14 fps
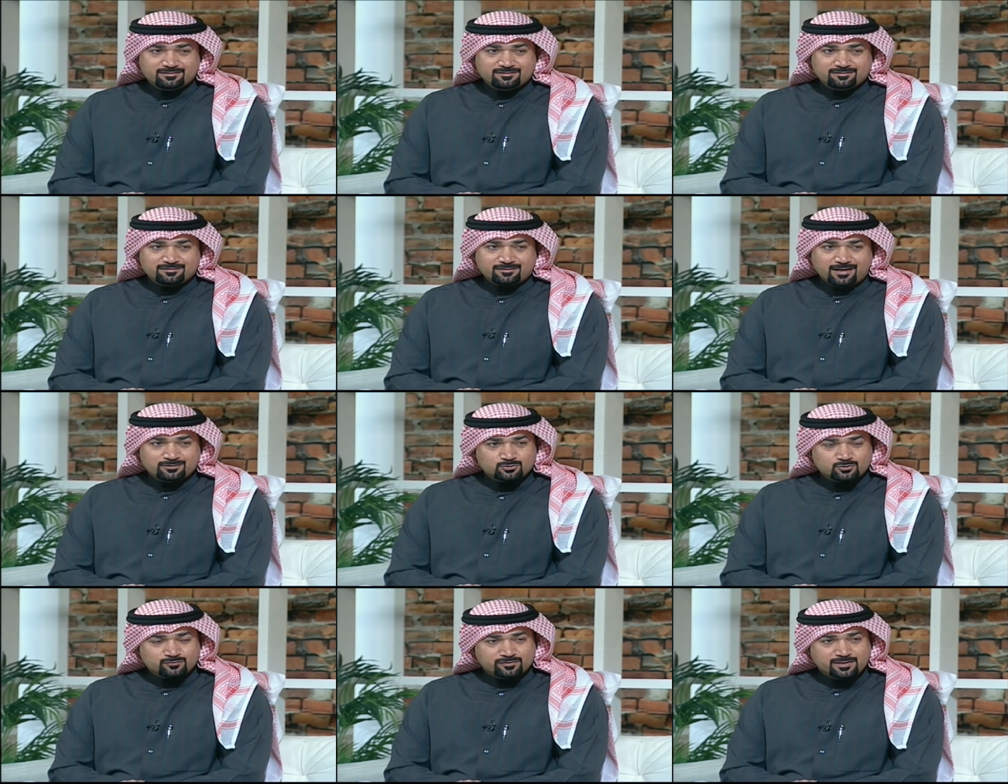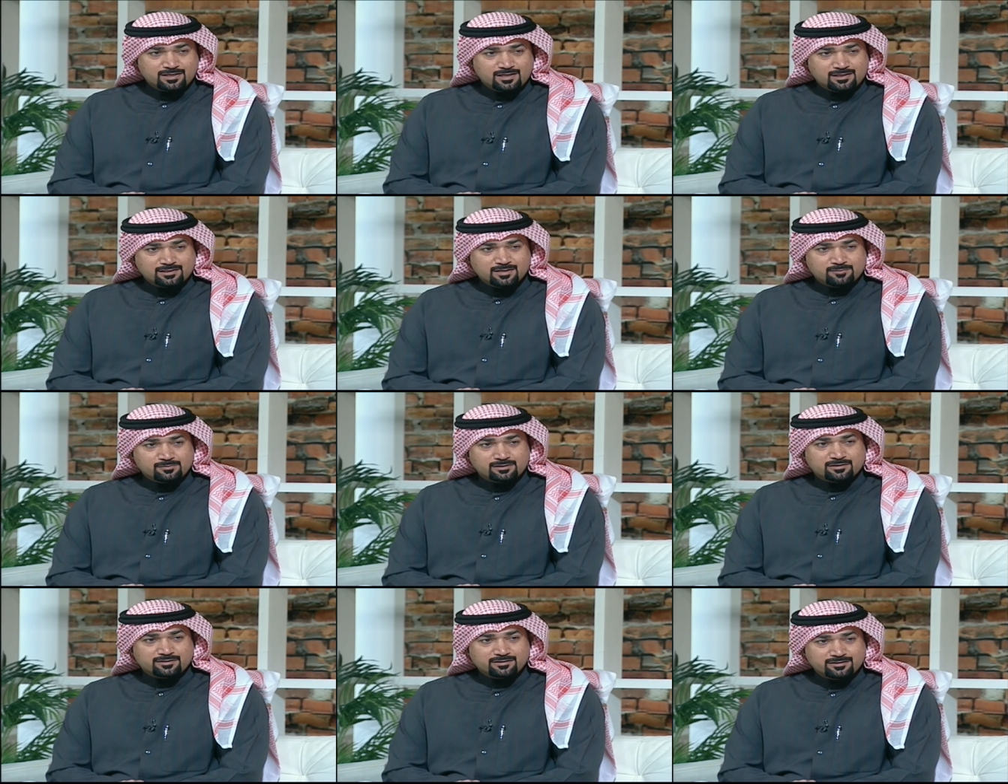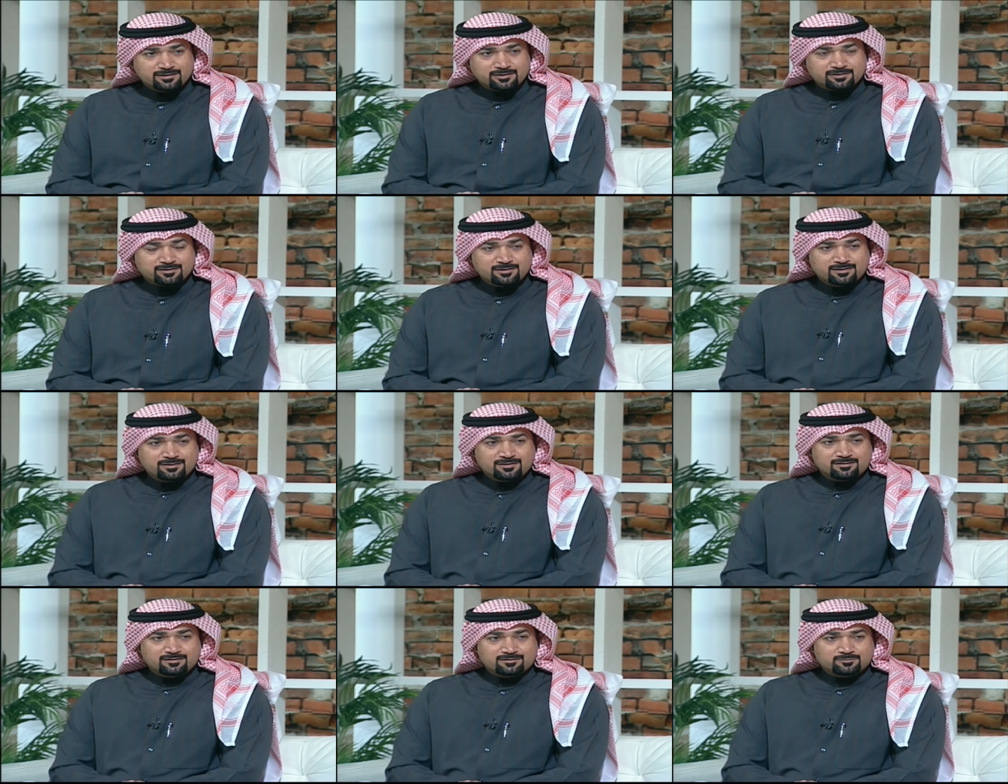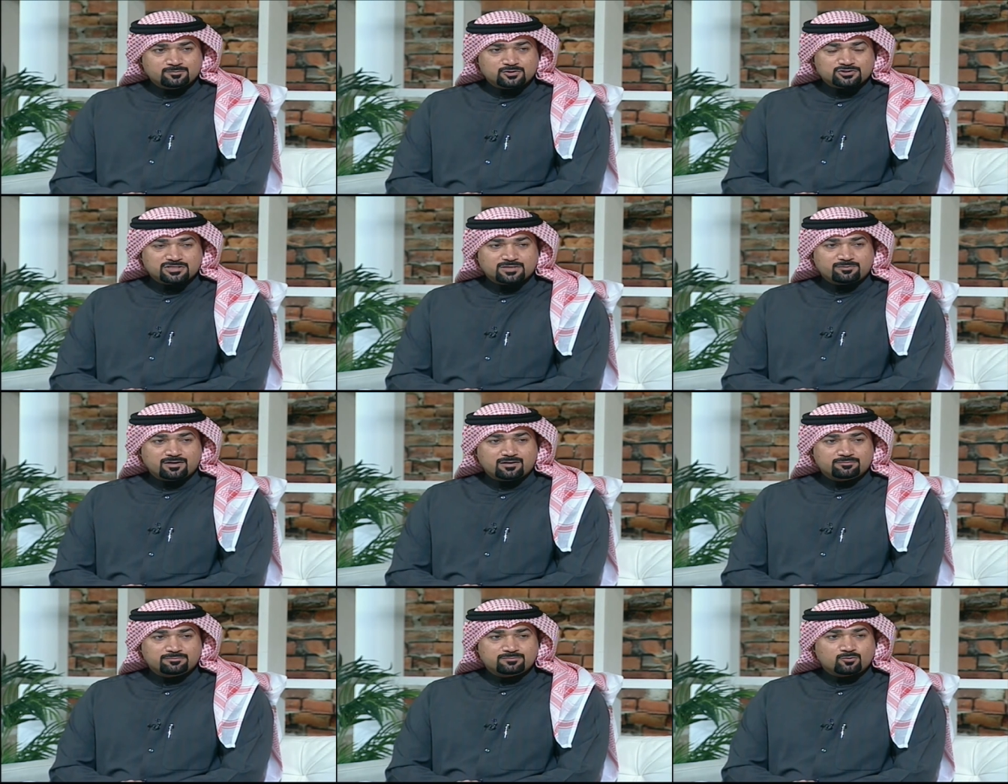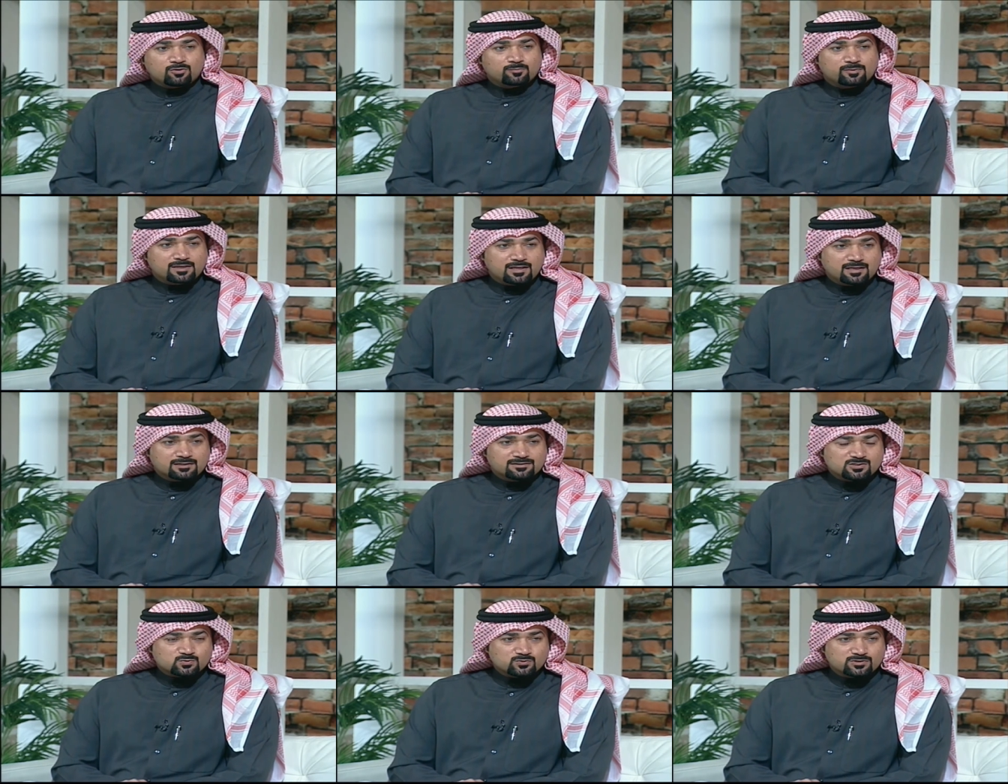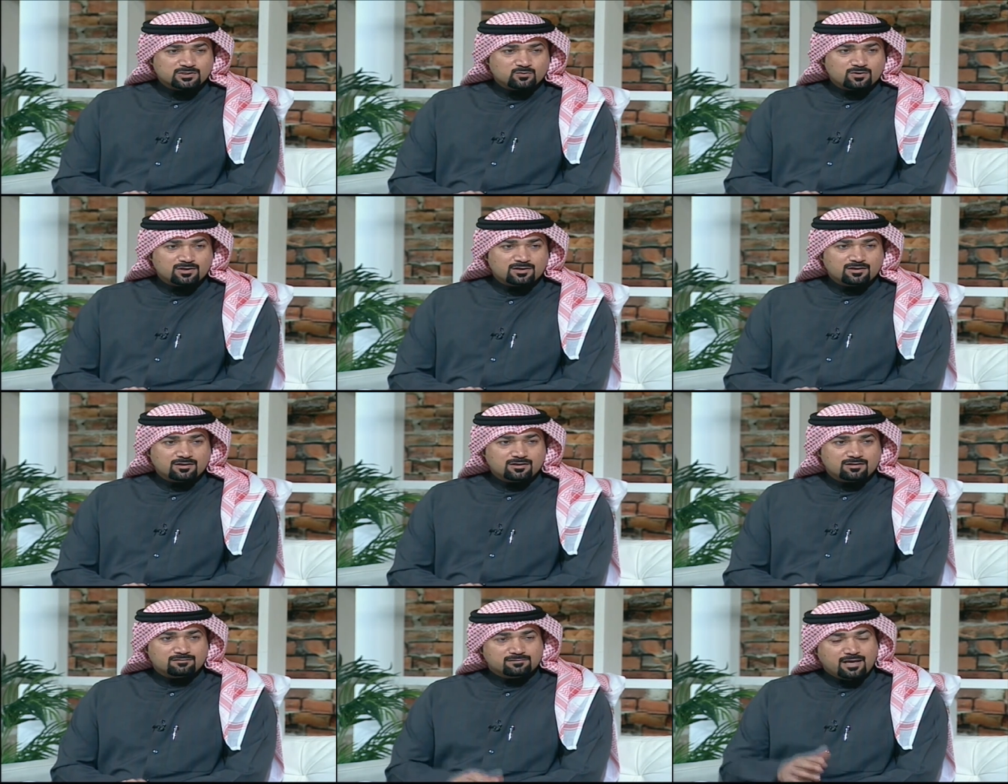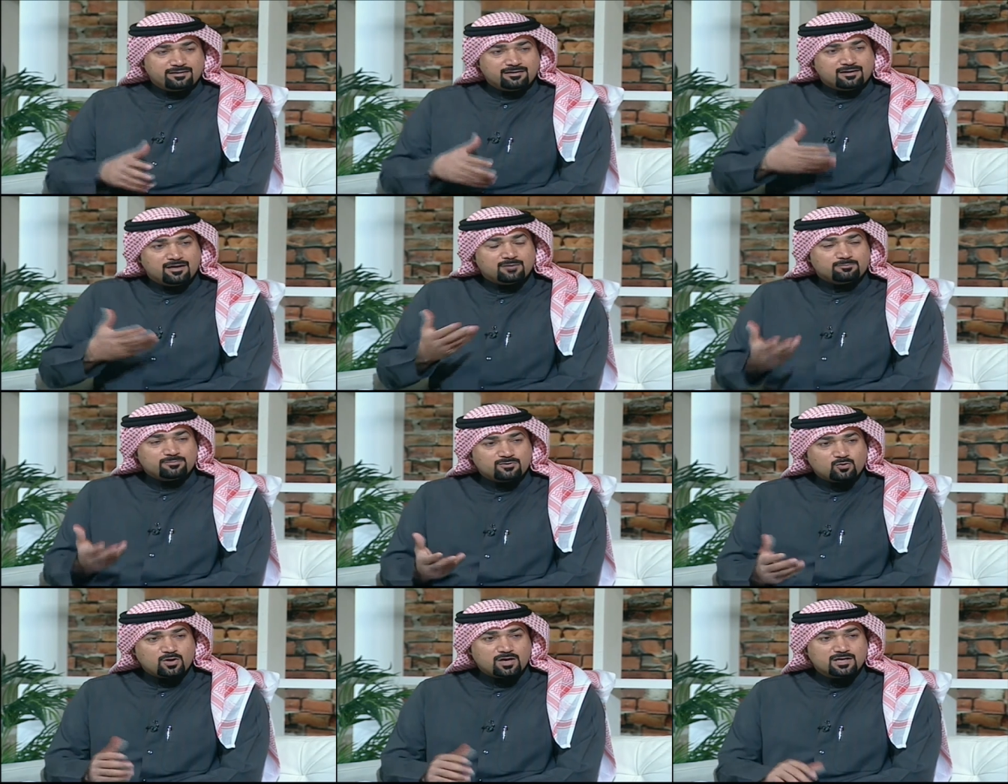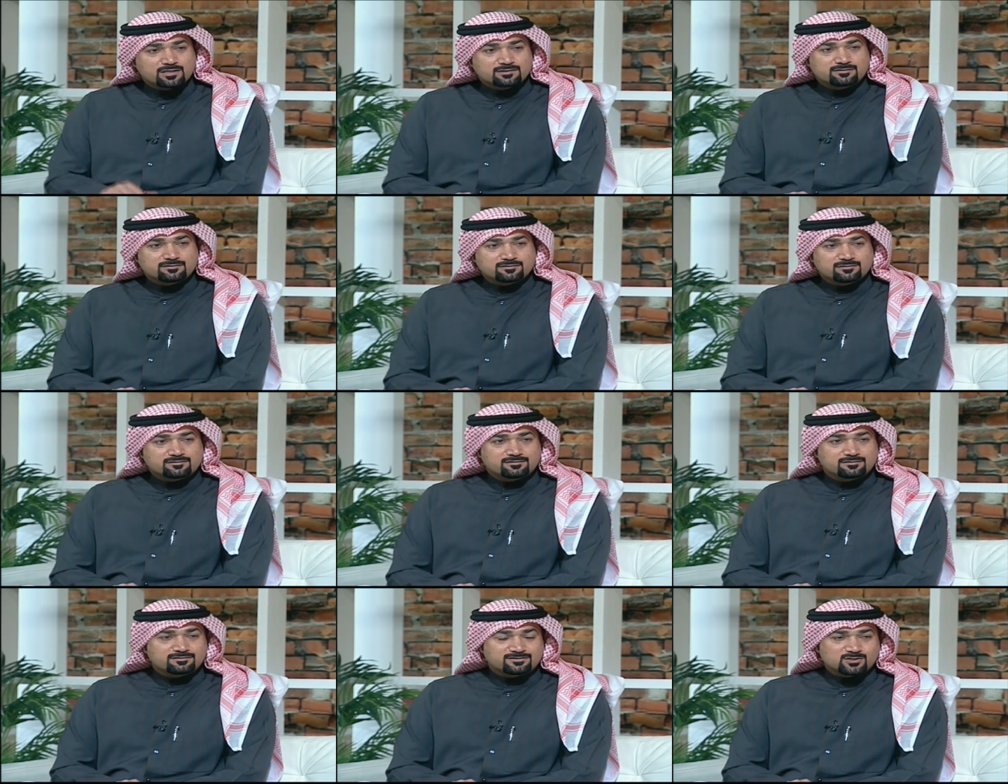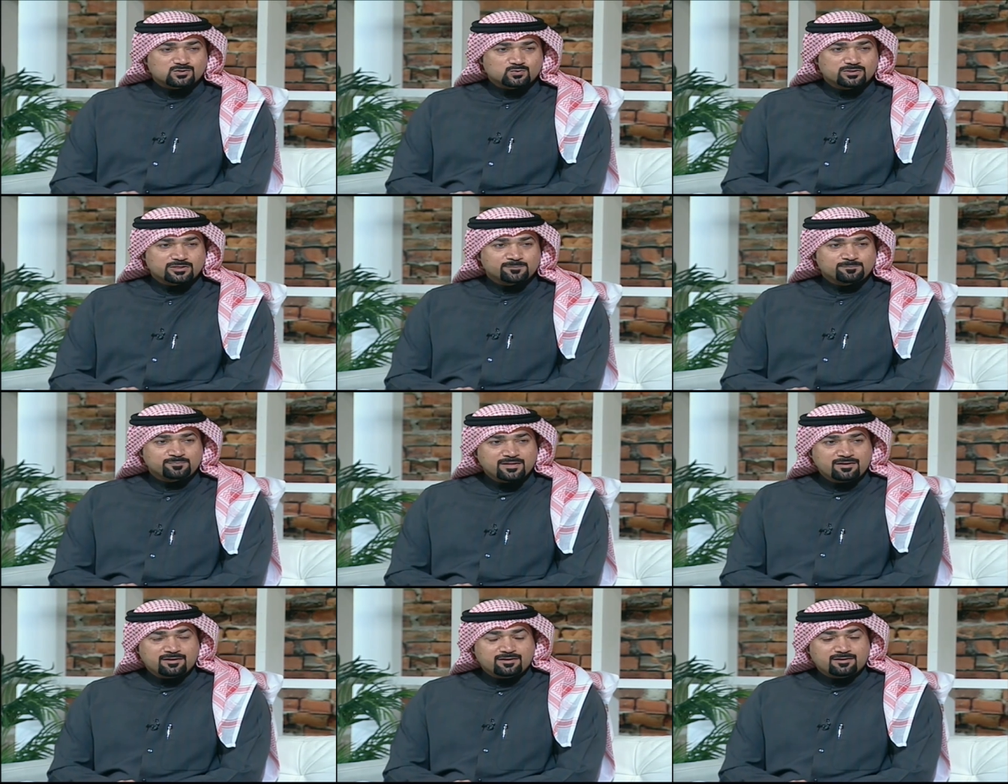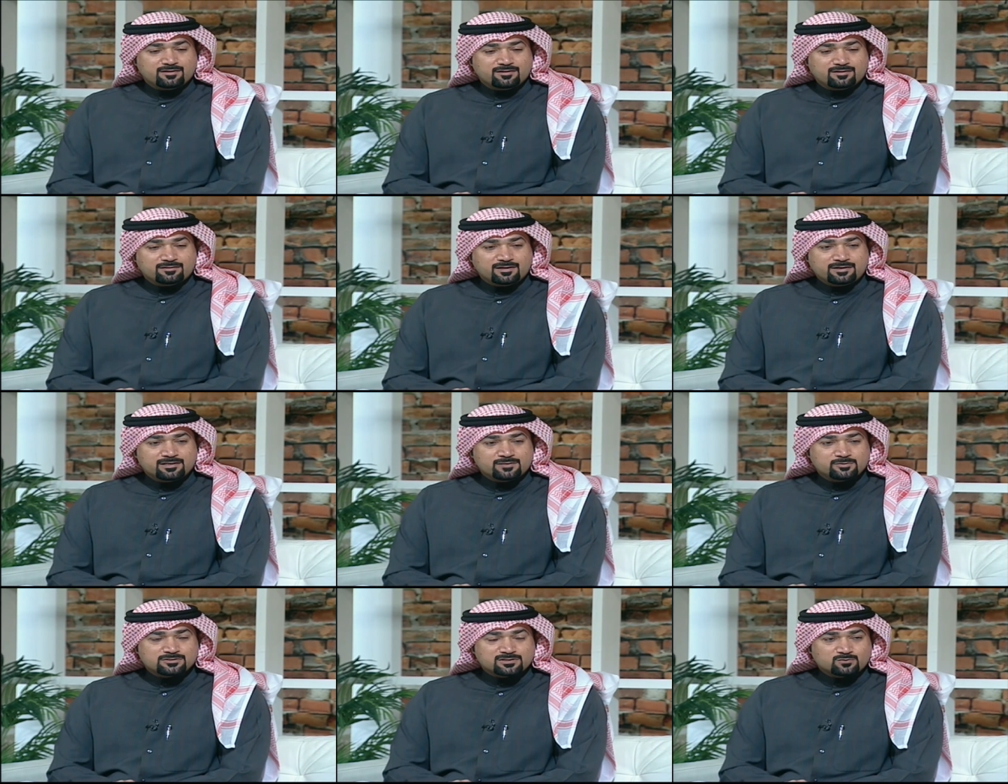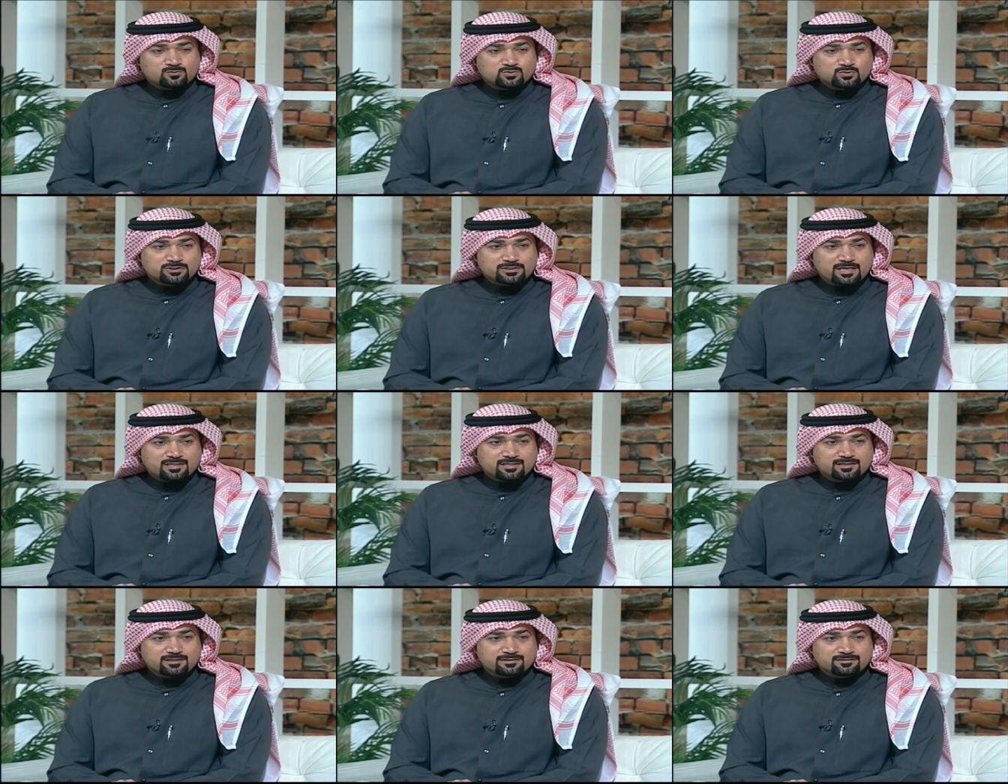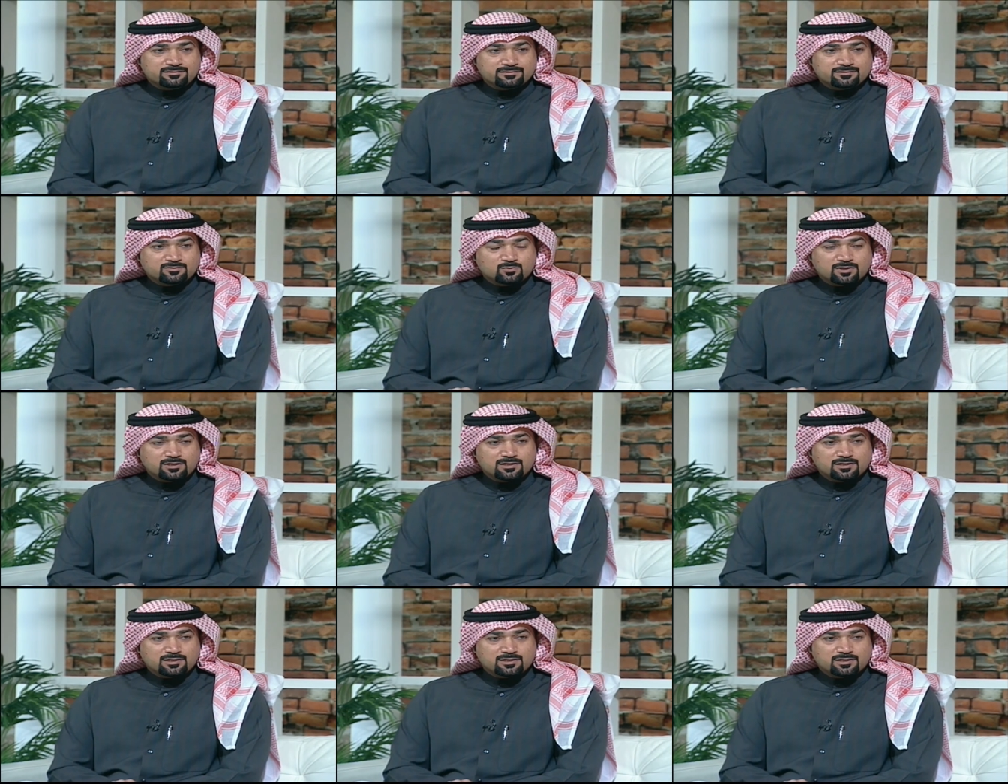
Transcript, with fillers: أه، قاعد نشوف احنا هالايام الكثير من الشباب مقبل على التصوير ويعني حاب هوايه التصوير. آه، يعني نبي نستغل وجودك ايضا آه،